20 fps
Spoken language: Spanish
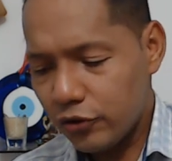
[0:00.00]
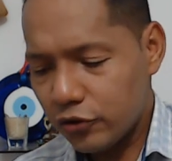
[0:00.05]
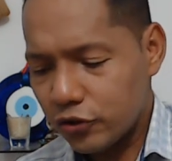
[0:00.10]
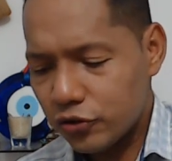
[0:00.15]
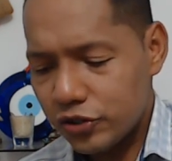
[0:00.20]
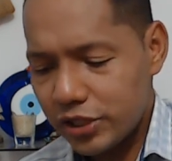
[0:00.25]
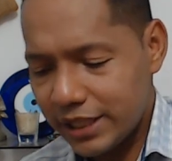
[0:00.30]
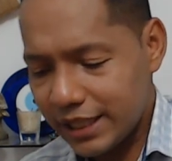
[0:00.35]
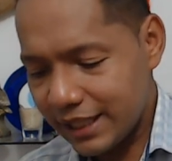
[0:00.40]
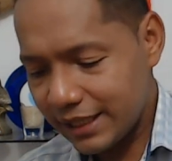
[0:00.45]
No
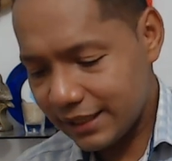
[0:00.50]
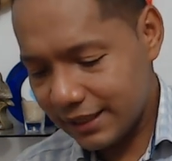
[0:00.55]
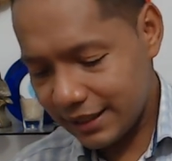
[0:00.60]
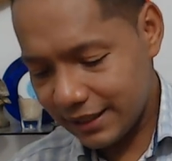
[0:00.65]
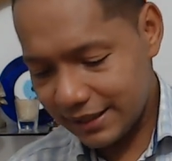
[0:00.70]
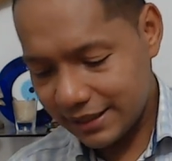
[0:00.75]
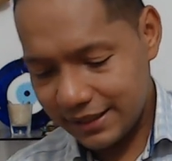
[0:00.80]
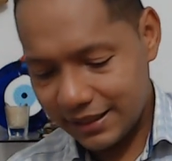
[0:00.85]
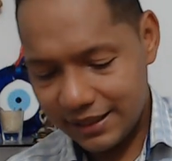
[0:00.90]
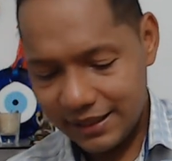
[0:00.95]
sin
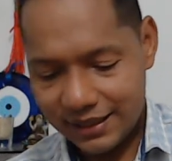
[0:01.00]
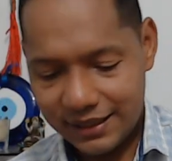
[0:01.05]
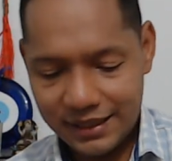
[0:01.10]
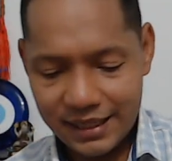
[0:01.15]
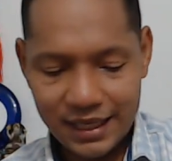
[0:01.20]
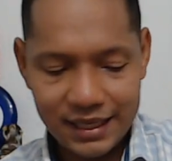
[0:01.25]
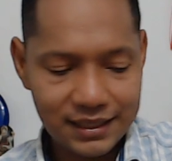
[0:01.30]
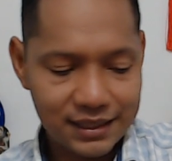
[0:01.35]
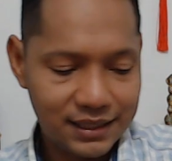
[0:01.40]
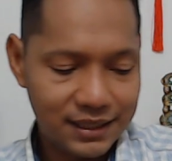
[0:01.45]
antes
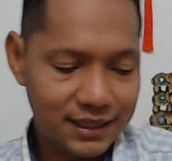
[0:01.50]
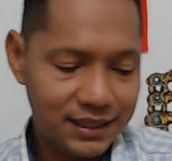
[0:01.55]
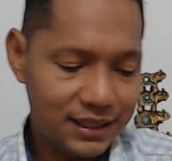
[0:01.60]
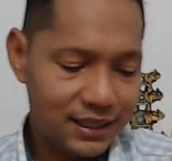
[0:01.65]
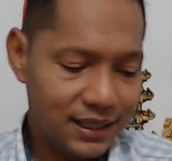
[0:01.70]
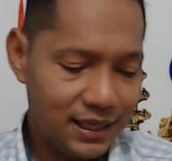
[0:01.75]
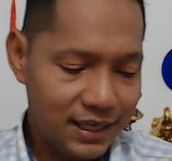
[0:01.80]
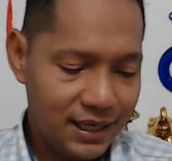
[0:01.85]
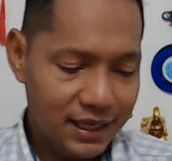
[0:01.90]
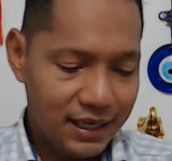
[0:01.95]
darte
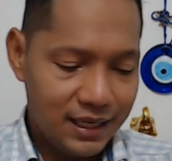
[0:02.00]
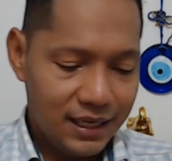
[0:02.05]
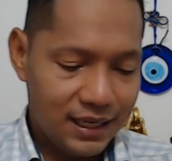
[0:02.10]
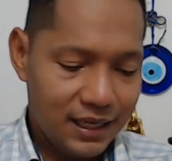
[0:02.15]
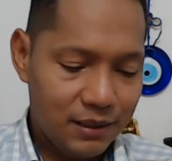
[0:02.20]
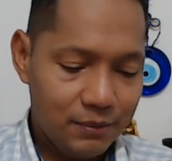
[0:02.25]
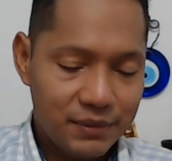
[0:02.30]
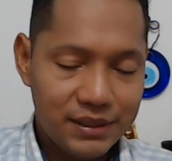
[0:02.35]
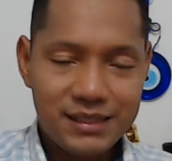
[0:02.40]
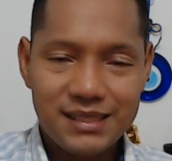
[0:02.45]

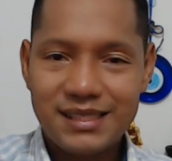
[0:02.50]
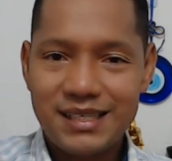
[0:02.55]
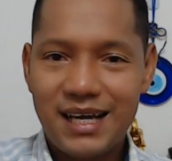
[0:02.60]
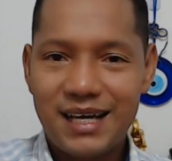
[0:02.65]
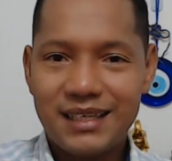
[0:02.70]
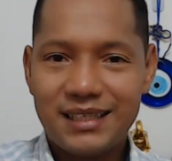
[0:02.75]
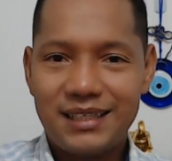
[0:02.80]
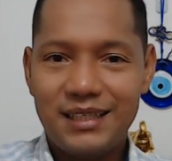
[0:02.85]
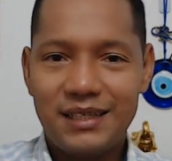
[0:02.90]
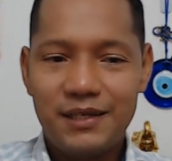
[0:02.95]
el
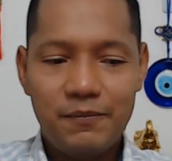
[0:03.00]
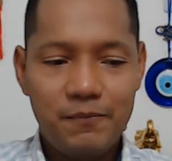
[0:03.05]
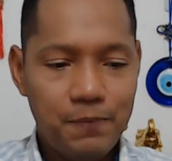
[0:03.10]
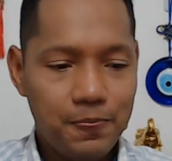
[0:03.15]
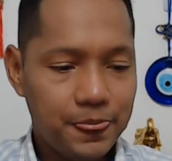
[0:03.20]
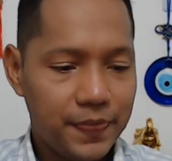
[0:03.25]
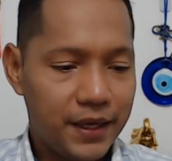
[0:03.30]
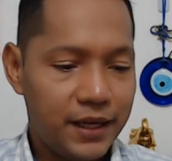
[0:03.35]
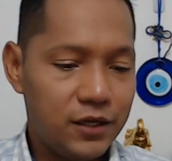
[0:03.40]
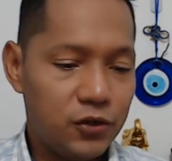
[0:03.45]
mensaje,
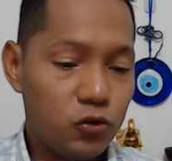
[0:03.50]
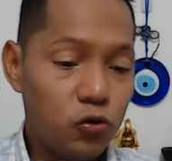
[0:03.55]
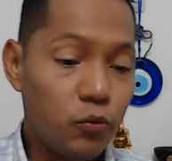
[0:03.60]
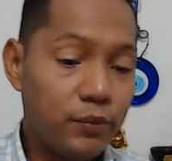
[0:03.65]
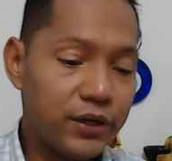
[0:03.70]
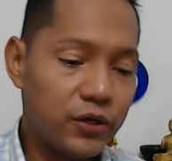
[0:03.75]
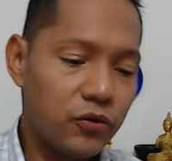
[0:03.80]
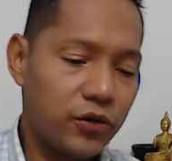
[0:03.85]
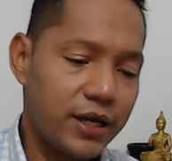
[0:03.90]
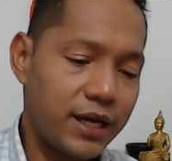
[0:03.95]
el
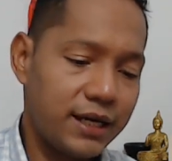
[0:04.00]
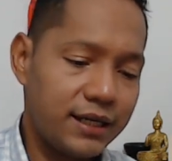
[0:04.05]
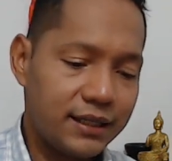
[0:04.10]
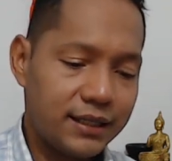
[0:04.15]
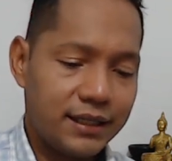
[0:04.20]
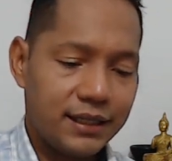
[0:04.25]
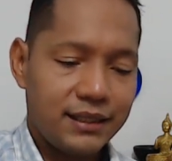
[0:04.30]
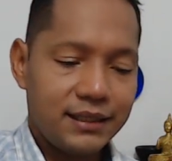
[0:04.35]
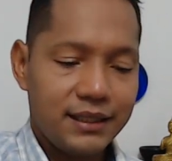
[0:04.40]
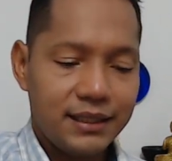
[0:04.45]
número de
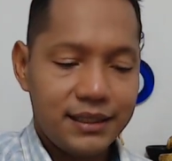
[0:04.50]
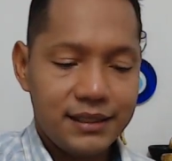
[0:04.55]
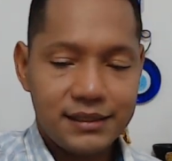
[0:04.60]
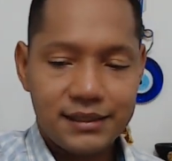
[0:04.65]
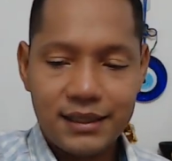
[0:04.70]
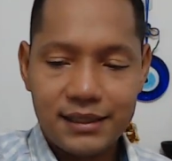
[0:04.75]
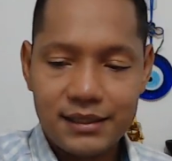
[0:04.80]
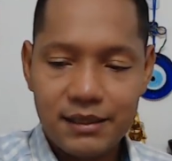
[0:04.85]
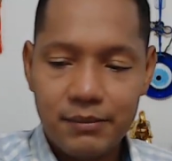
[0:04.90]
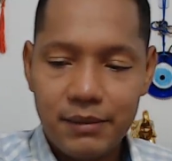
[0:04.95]
ángel de
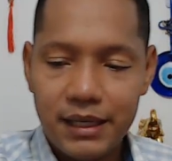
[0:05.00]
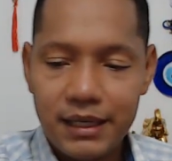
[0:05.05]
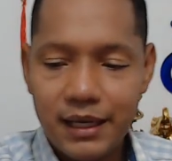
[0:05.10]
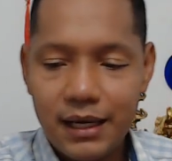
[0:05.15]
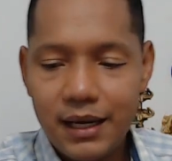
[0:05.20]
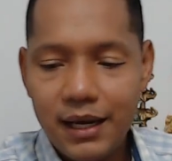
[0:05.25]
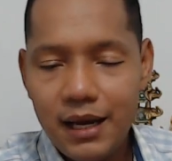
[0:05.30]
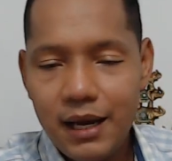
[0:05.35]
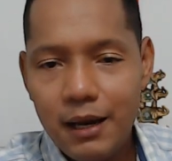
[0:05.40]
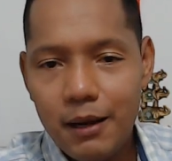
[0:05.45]
esta
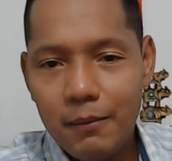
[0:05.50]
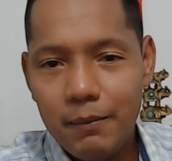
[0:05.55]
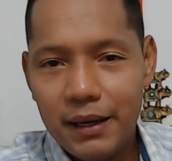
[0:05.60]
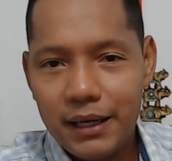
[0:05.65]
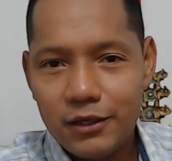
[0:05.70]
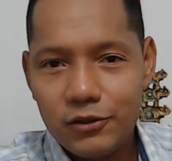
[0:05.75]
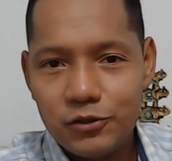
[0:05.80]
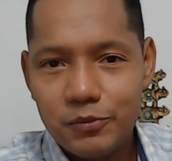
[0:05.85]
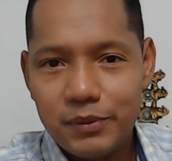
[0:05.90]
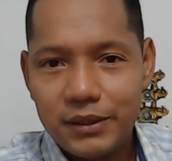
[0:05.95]
semana para
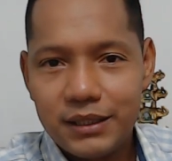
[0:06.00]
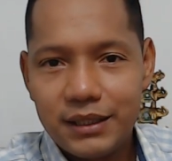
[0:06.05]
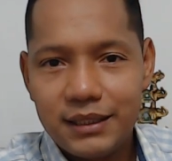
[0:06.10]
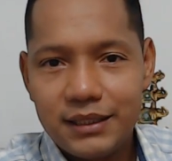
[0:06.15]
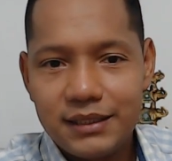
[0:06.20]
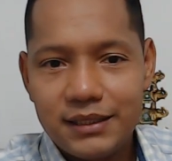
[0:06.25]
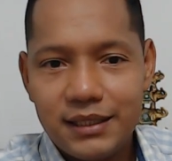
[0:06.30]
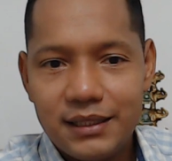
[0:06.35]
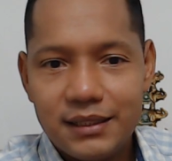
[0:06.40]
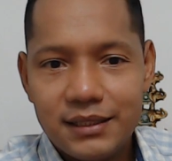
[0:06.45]
los
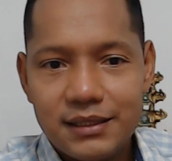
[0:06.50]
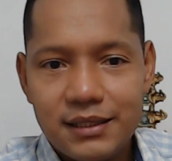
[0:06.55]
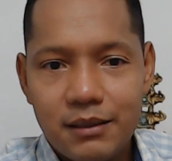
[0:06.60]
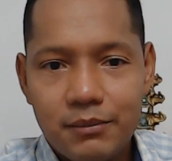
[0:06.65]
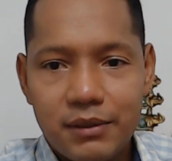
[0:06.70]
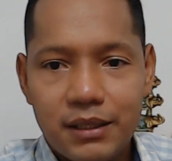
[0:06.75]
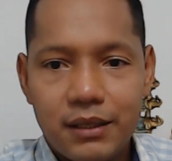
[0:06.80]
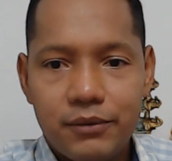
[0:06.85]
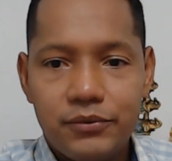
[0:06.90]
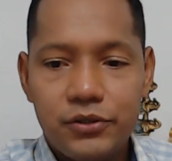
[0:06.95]
pertenecientes al
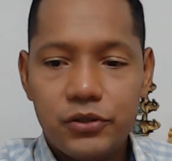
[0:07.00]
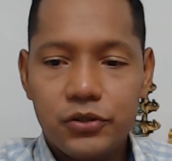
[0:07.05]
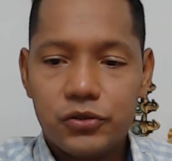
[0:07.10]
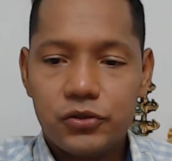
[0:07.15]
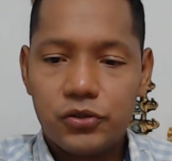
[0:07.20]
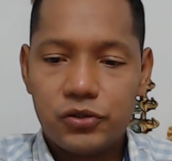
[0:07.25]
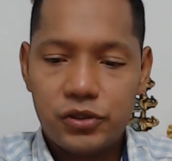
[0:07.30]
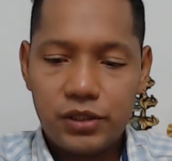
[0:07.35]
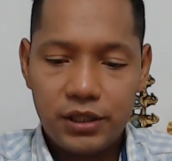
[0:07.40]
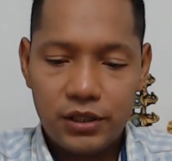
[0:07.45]

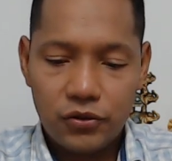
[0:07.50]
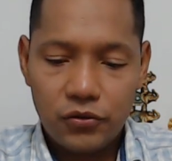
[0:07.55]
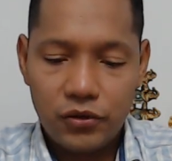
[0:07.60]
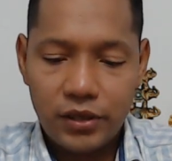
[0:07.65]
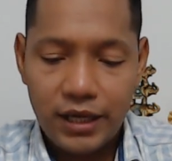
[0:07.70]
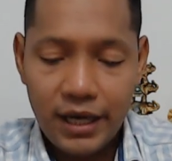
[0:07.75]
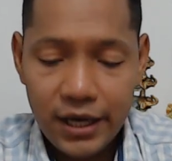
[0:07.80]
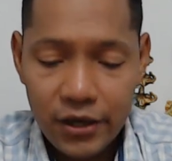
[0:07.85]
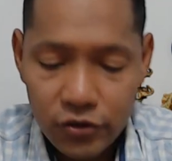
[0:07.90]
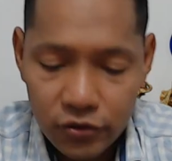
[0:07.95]
maravilloso signo de
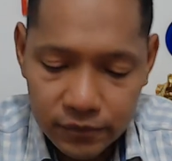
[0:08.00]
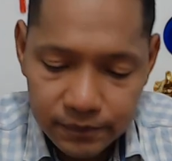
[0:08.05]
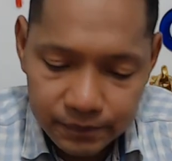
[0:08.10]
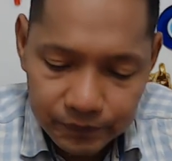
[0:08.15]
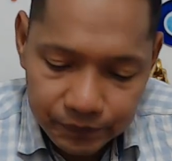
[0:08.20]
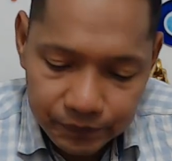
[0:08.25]
Leo.